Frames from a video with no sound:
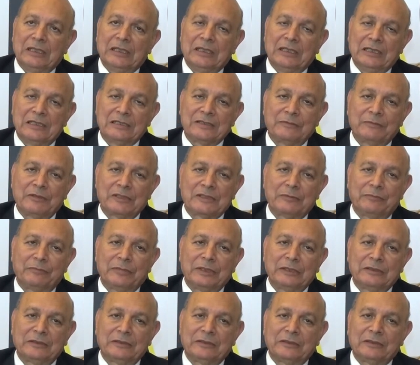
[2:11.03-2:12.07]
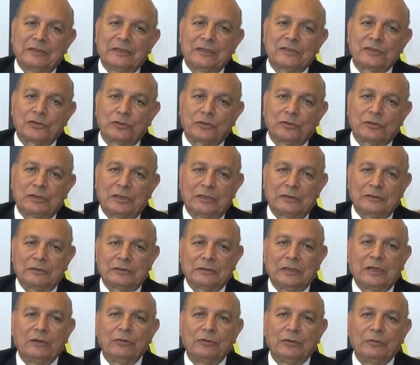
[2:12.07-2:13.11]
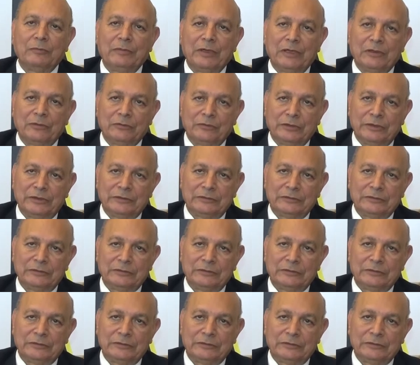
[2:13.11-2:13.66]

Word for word: لازم نظبط السكر اول باول